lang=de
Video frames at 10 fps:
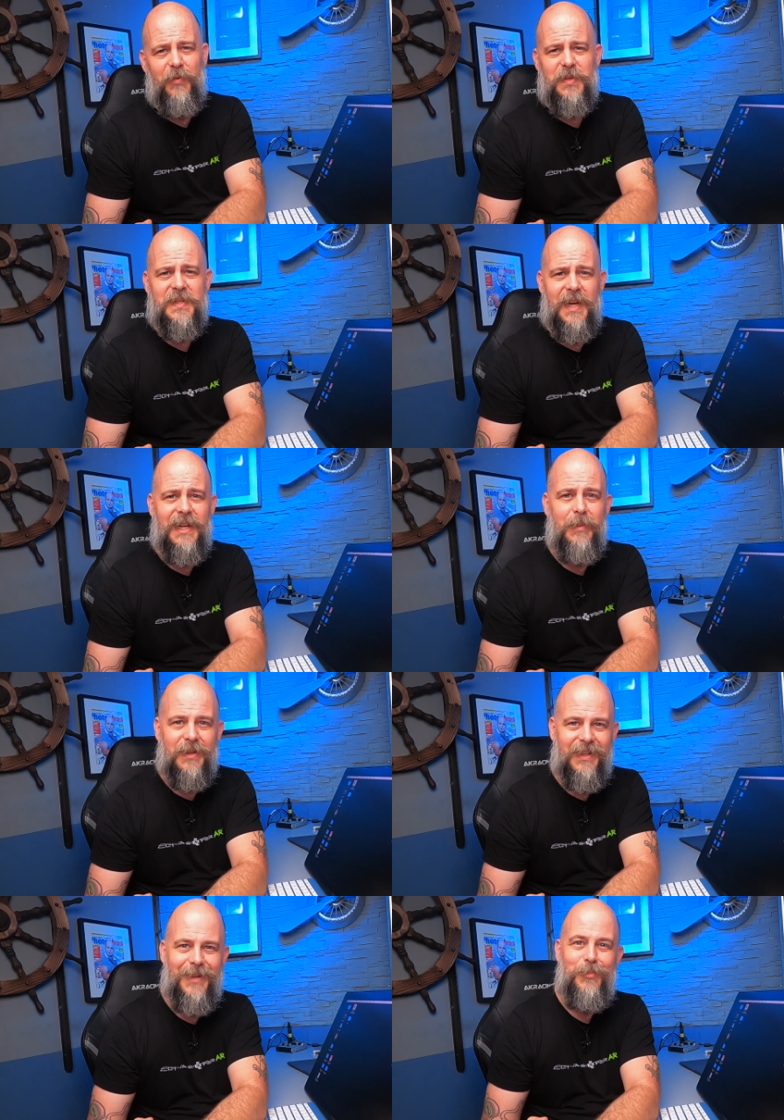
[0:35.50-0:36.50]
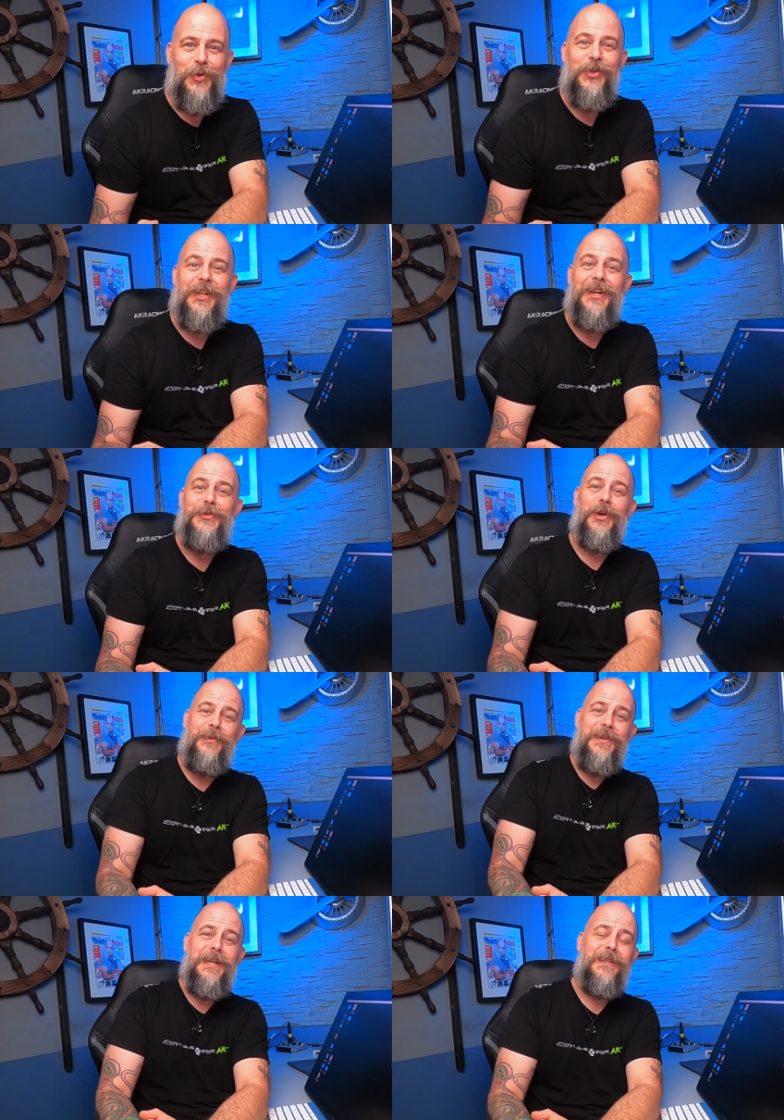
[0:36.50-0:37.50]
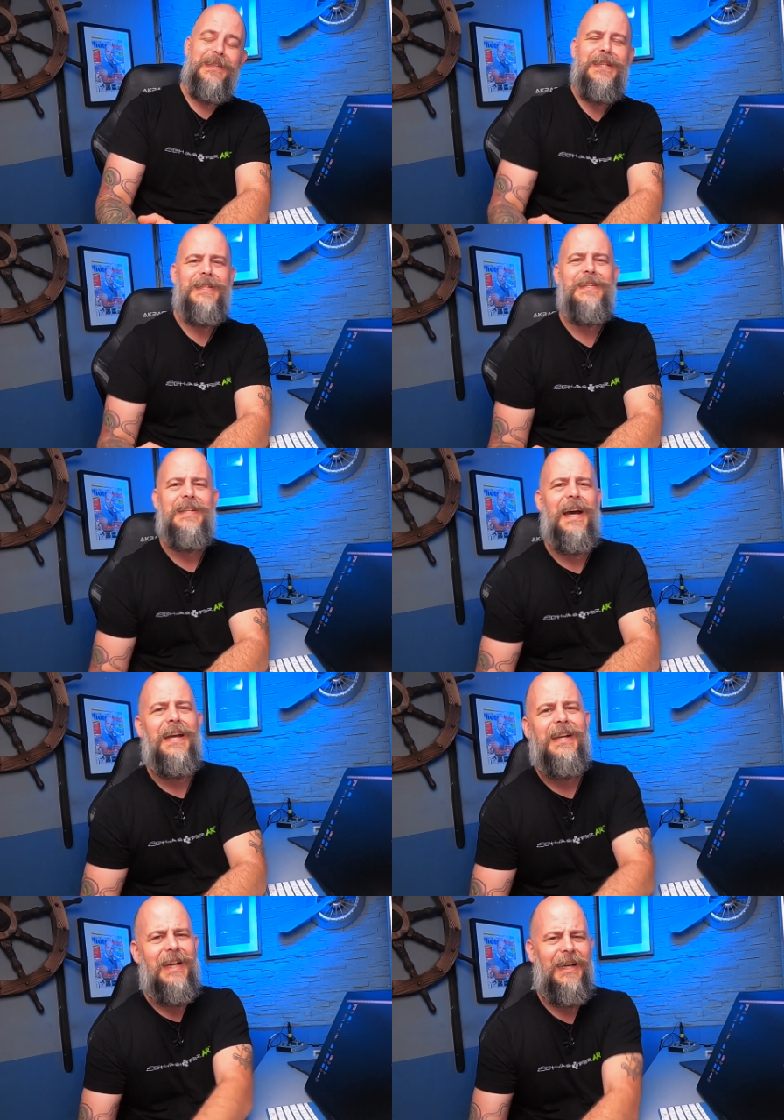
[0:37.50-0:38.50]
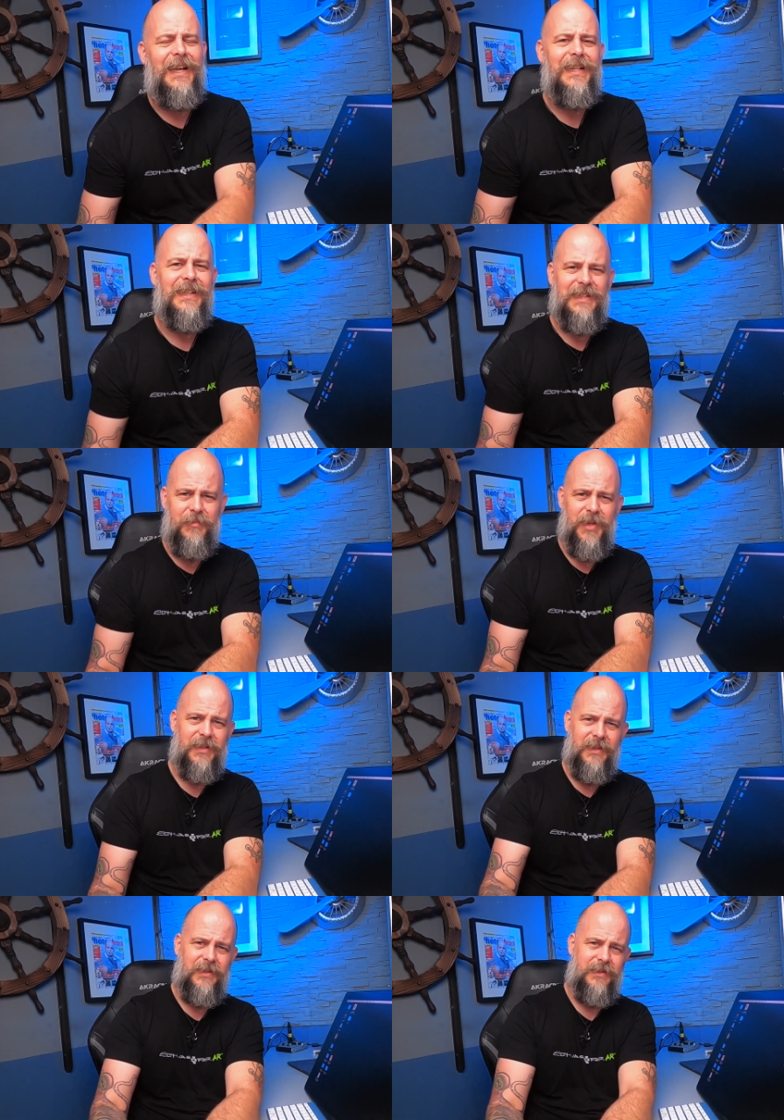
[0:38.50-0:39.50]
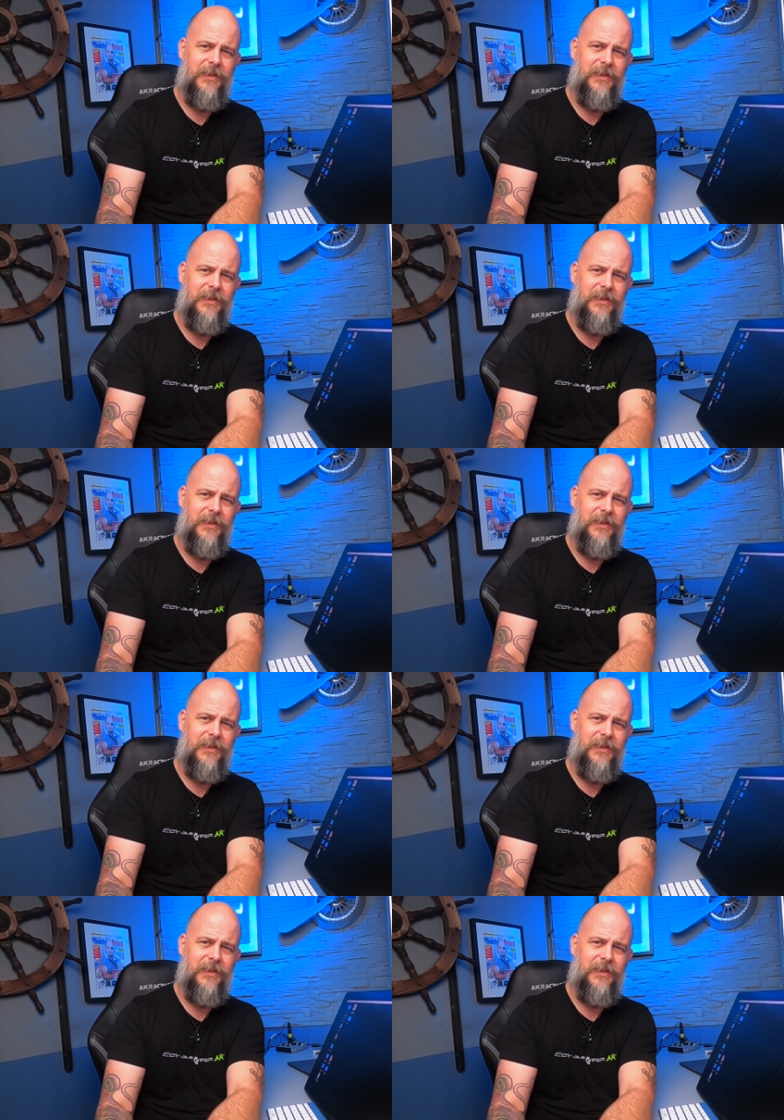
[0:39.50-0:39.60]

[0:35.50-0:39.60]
Bevor es uns Eingemachte geht, möchte ich gleich noch erwähnen, dies ist ein kleiner Kameratest.